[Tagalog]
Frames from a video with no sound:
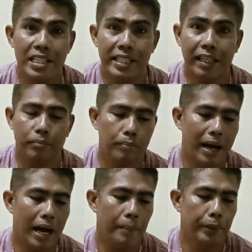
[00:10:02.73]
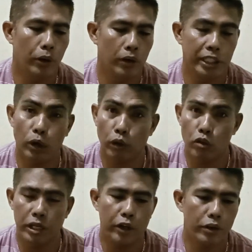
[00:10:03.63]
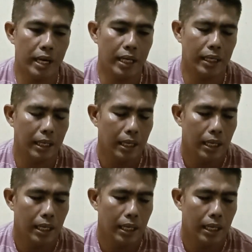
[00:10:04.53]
Vincent Macabio, shout out sa inyo dyan.